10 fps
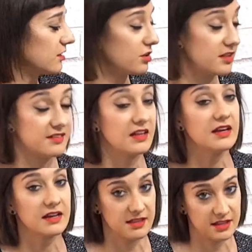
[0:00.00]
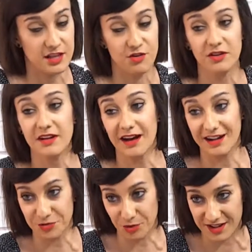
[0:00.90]
Entonces, cada niño
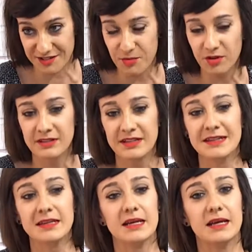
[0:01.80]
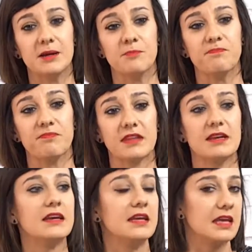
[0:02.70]
a su ritmo. Em,
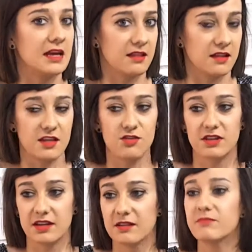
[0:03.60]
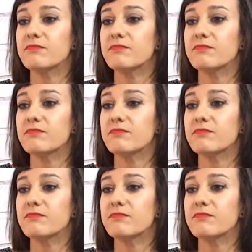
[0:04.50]
y cada niño tiene...